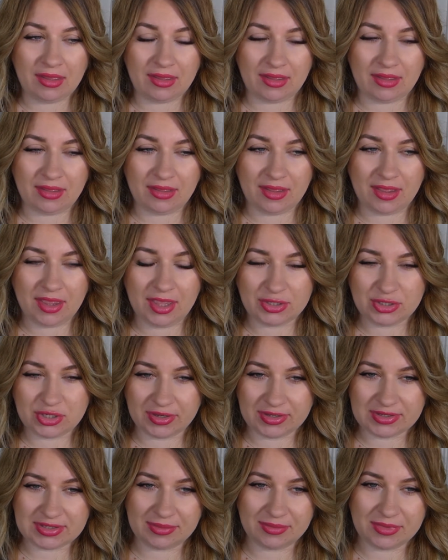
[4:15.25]
E,
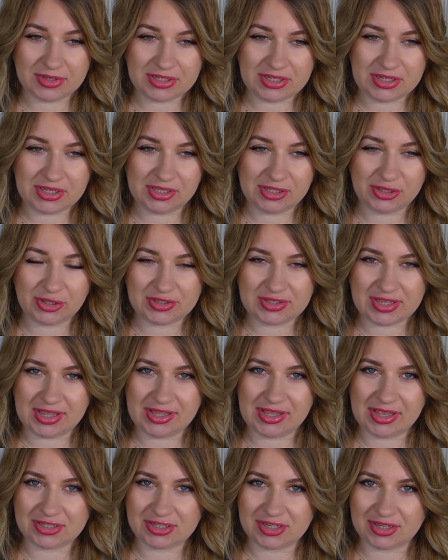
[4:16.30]
człowiek sobie myśli i
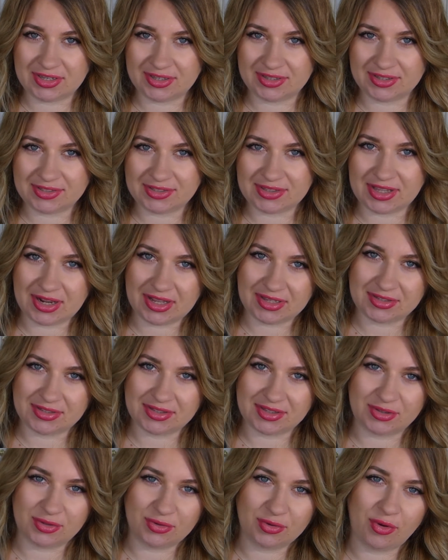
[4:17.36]
docenia, że znalazł
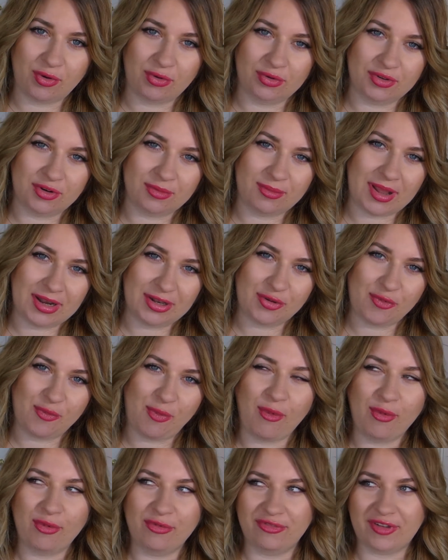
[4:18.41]
drugą normalną
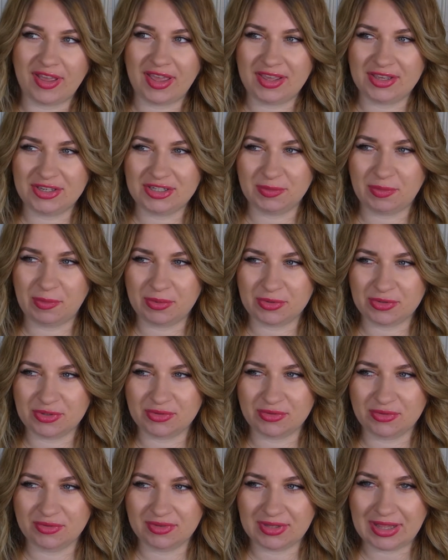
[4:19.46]
połówkę i że po
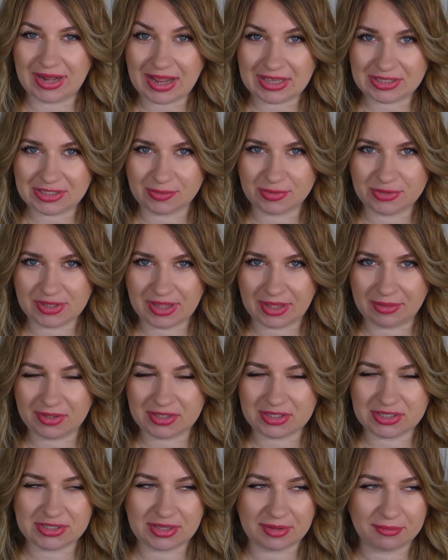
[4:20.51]
prostu na razie przynajmniej
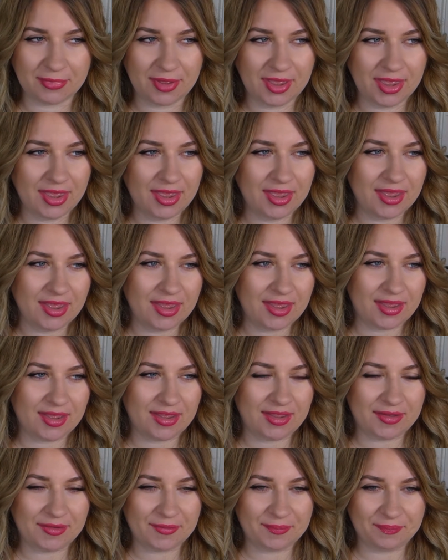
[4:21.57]
gdzieś tam
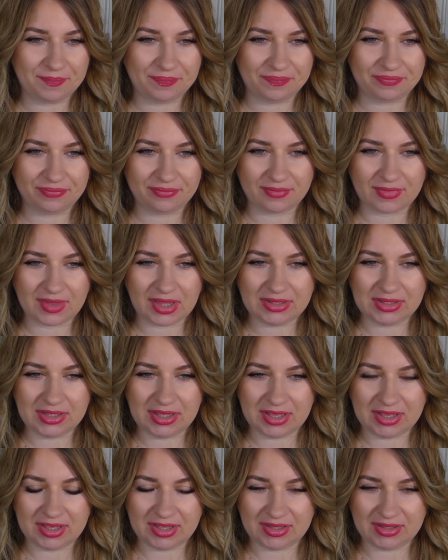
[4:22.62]
um,
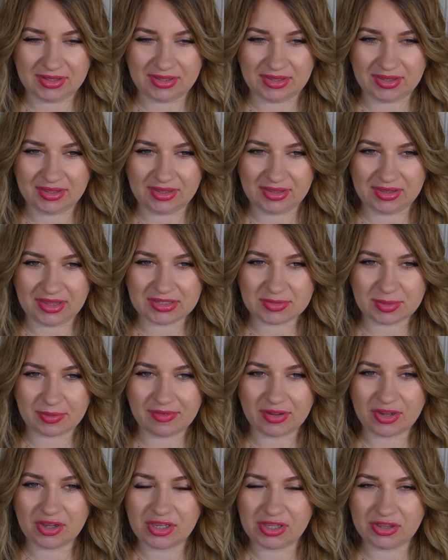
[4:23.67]
nie, ta
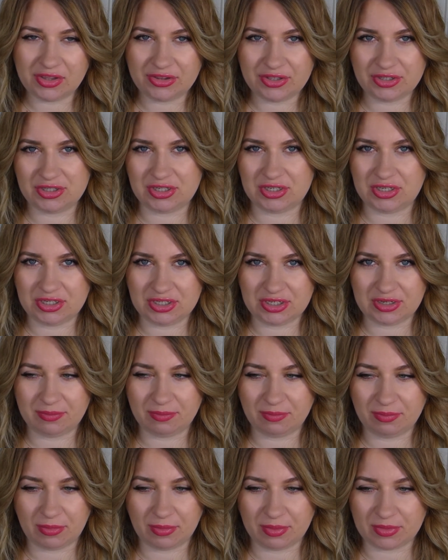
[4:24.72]
sprawa go nie dotyczy i że
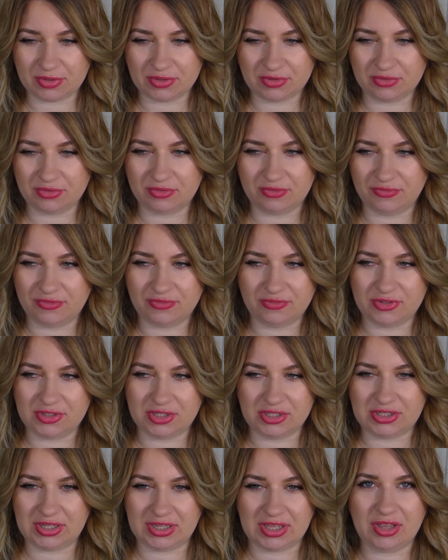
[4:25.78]
po prostu
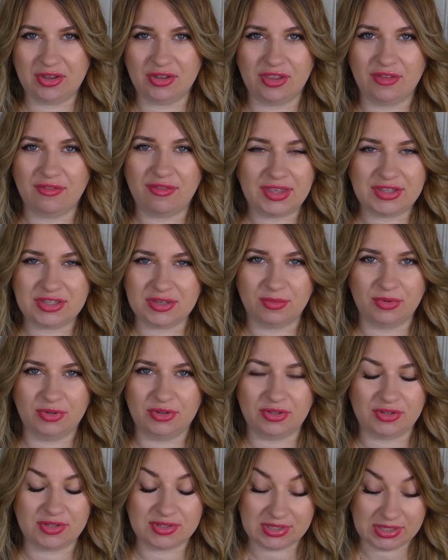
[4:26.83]
coś takiego nie wejdzie, bo
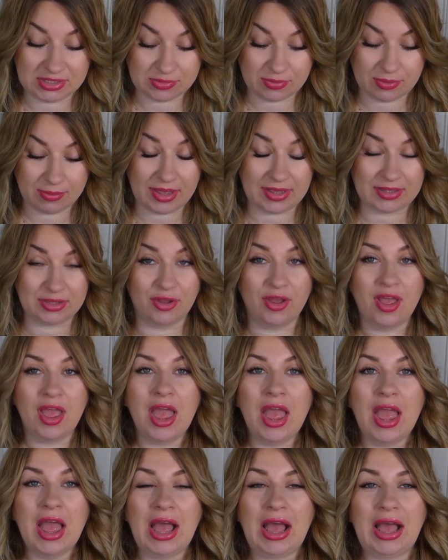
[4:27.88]
to jest niezłe bagno.
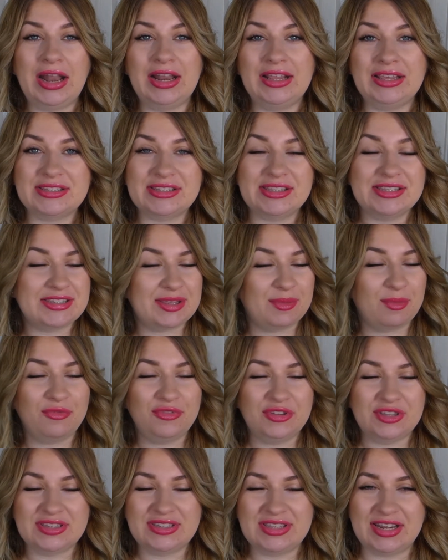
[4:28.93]
Ale jest
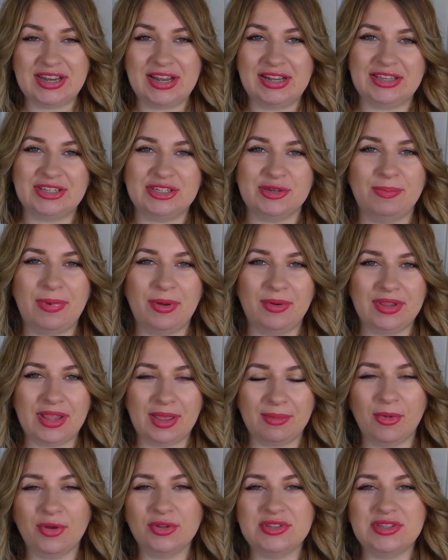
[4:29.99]
niesamowity serial, także pełen
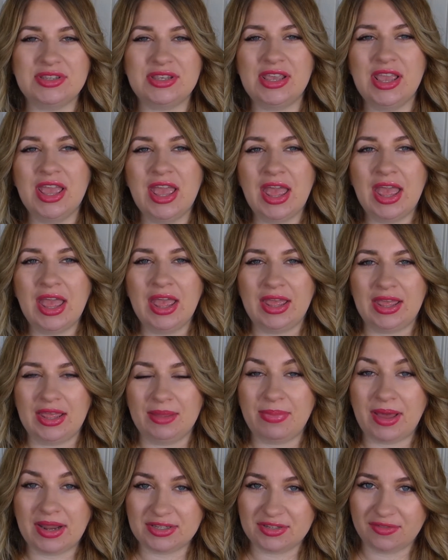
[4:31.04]
emocji. E,
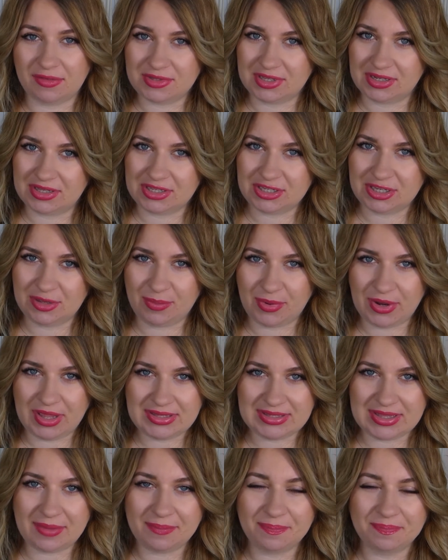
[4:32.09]
bardzo Wam serdecznie
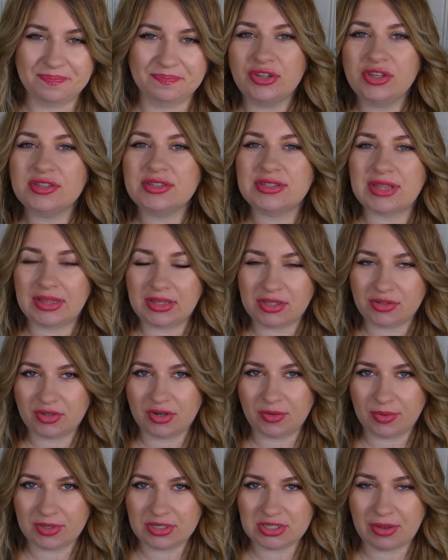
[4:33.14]
polecam. No i ostatni, który
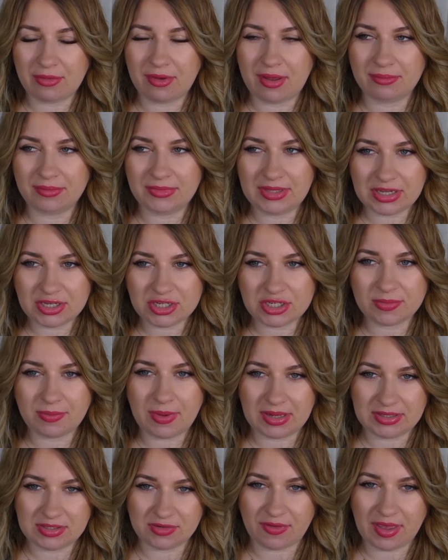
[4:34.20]
obejrzałam, też
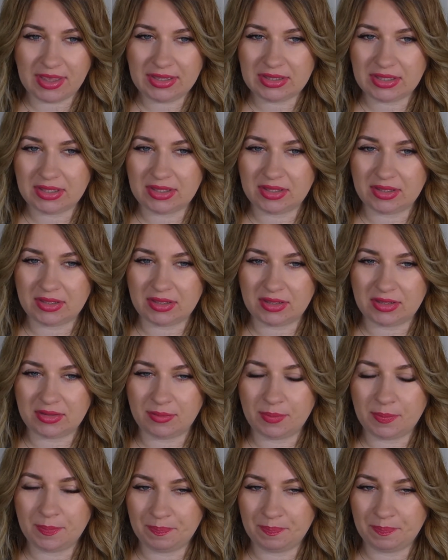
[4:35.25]
bardzo fajny. E,